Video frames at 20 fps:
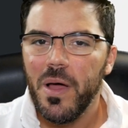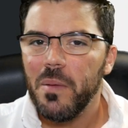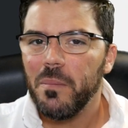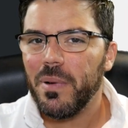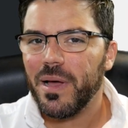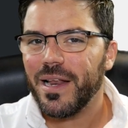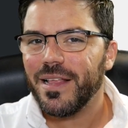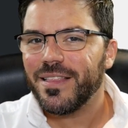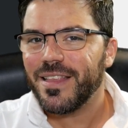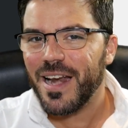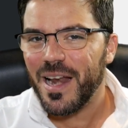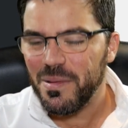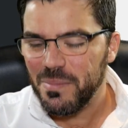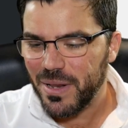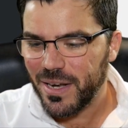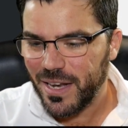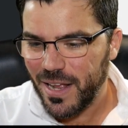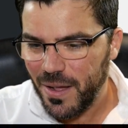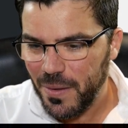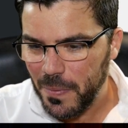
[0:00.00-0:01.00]
para entrar al
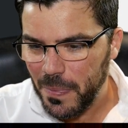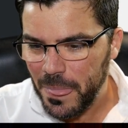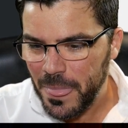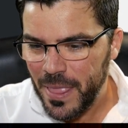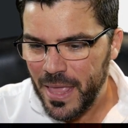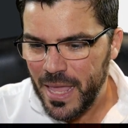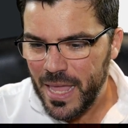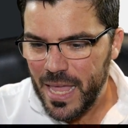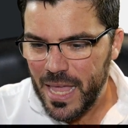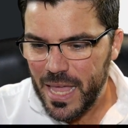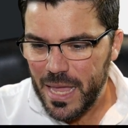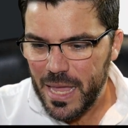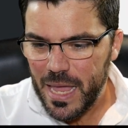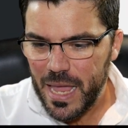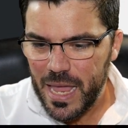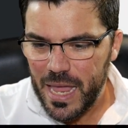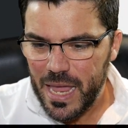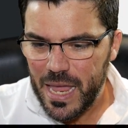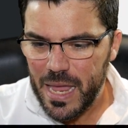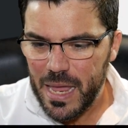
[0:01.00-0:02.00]
mercado.
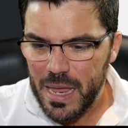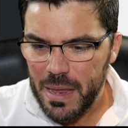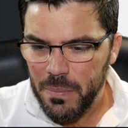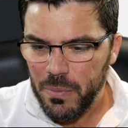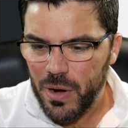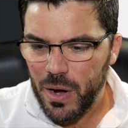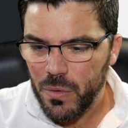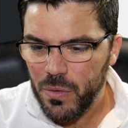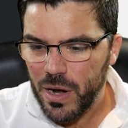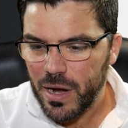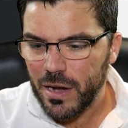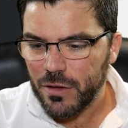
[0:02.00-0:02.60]
Eh, y por alguna